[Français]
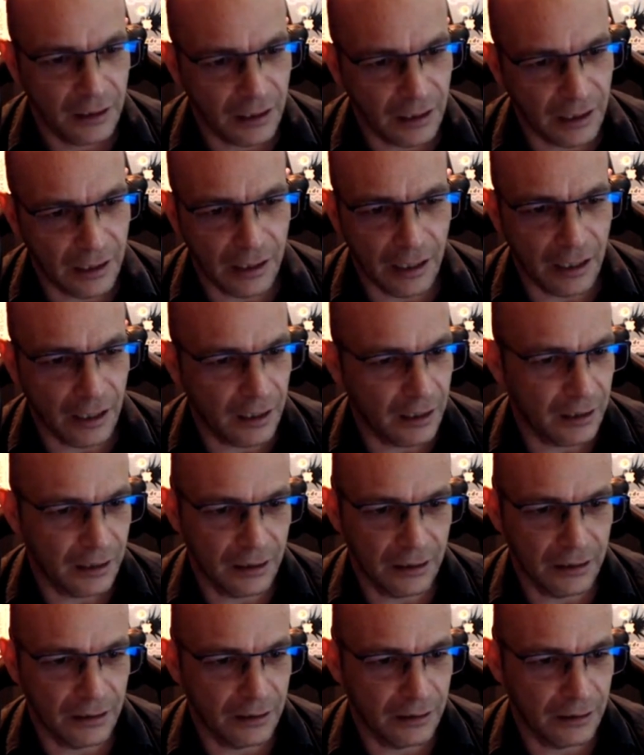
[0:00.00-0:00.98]
Et
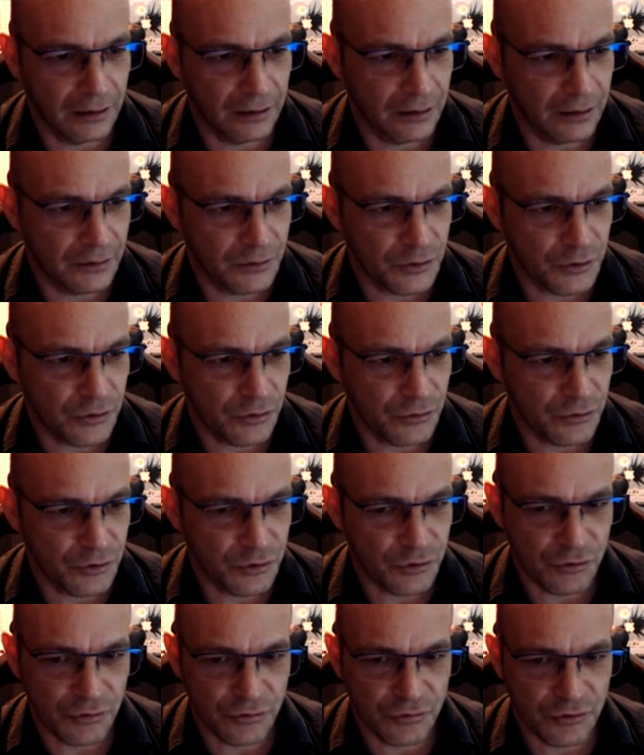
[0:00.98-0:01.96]
là, euh,
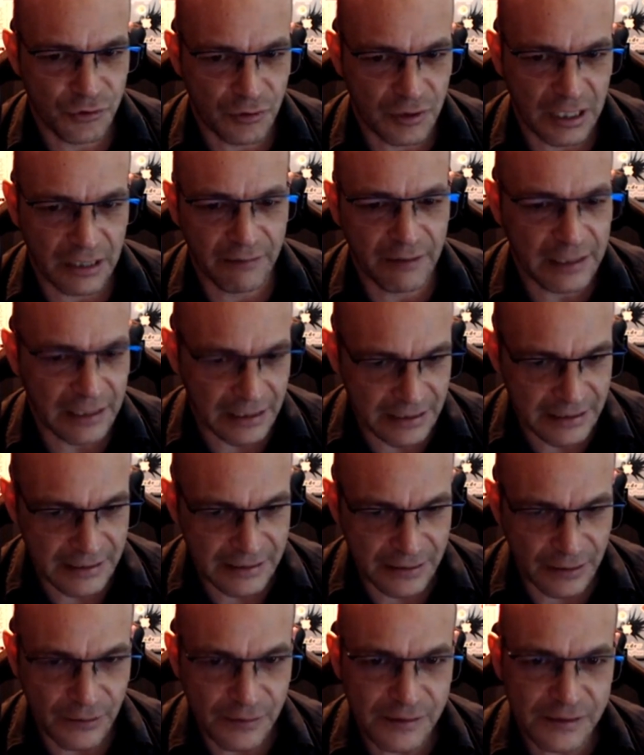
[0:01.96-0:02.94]
je, travaille à
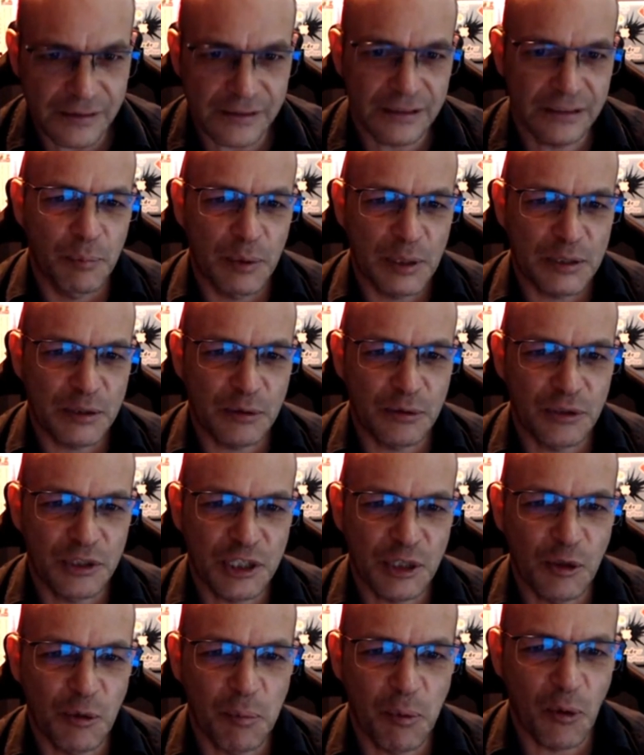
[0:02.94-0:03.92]
distance parce que
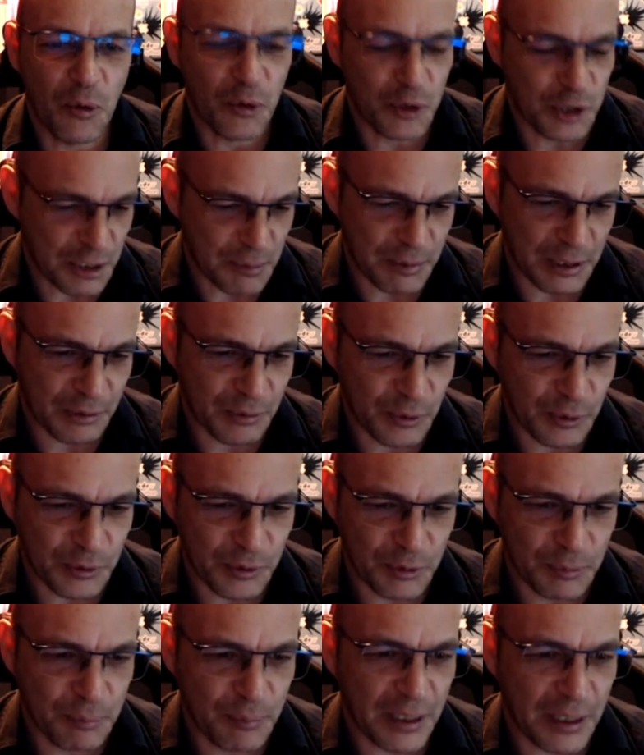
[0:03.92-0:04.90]
j'ai le projet bientôt
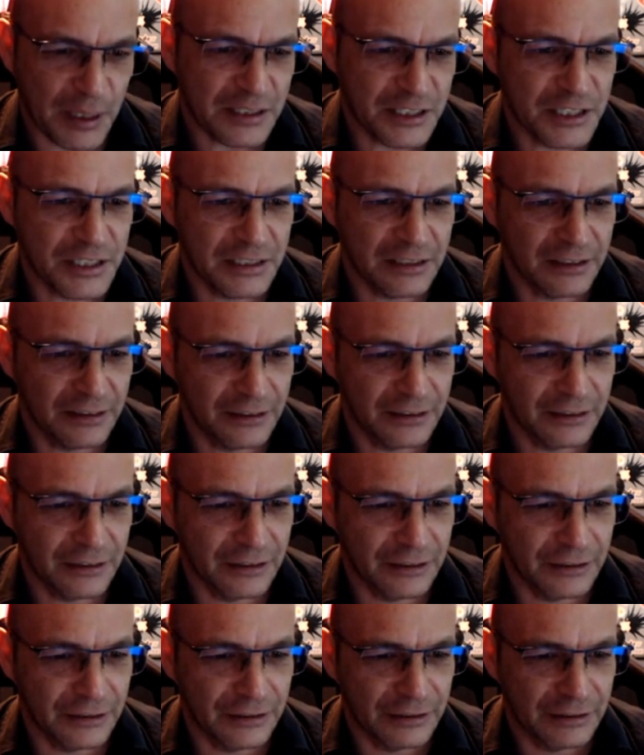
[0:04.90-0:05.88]
de partir.
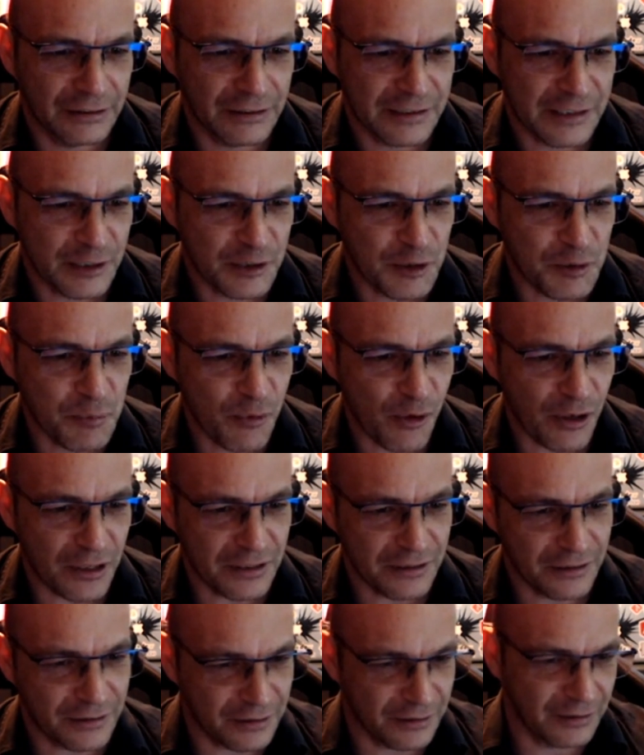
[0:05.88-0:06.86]
Euh, c'est une
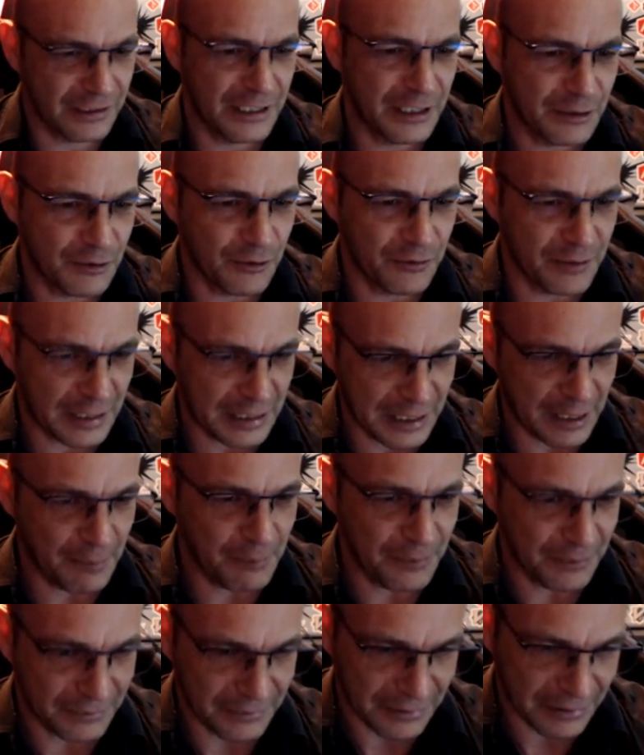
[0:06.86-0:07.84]
boîte qui est au
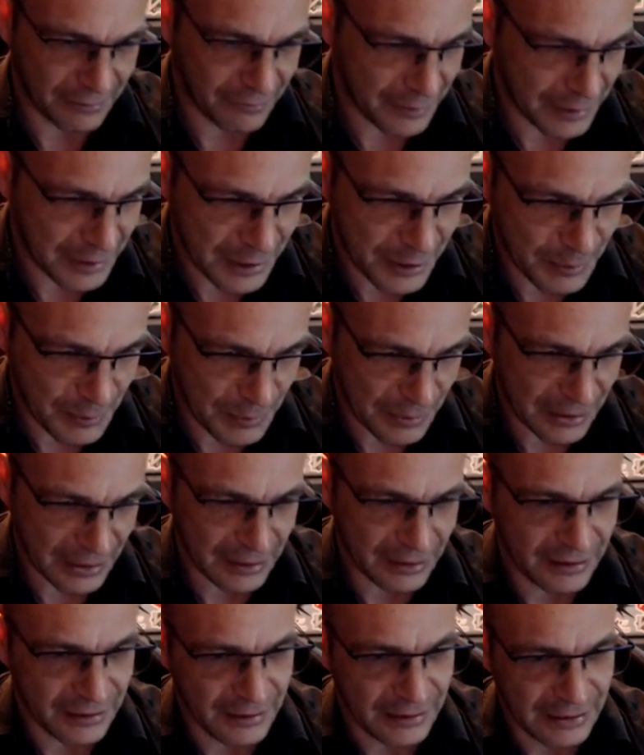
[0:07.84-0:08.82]
Vietnam, on avait discuté.
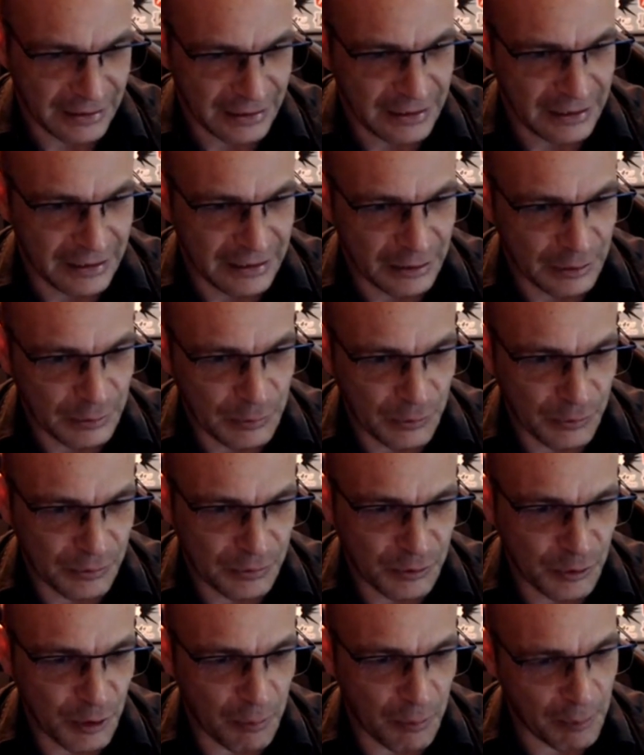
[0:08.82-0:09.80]
Mhm.
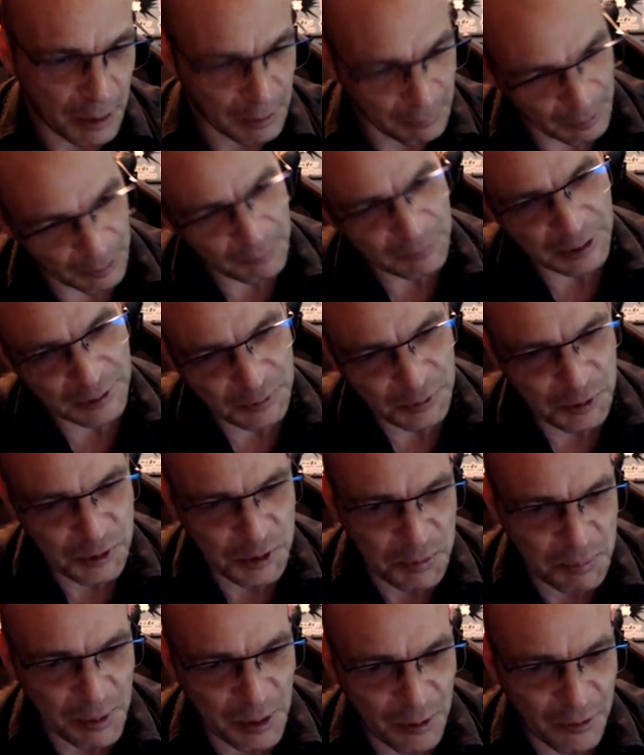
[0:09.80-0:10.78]
Donc normalement, bientôt, je
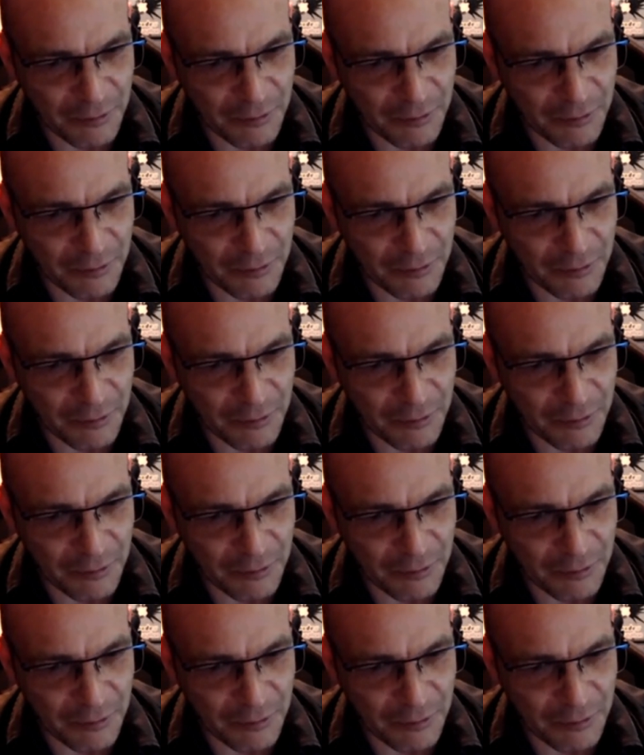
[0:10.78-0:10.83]
pars